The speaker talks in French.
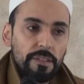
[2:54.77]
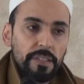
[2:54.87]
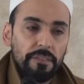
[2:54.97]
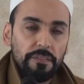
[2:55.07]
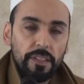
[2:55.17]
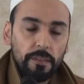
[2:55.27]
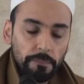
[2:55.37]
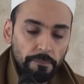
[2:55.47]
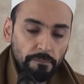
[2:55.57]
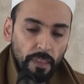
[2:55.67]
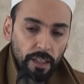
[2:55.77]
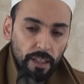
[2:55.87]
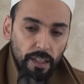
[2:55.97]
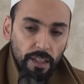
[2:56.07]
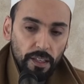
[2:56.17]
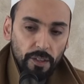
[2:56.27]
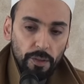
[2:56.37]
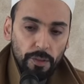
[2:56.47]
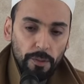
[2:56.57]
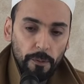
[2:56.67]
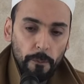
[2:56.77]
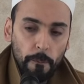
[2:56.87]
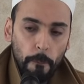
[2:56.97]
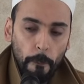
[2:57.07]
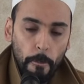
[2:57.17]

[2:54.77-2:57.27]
sa vie que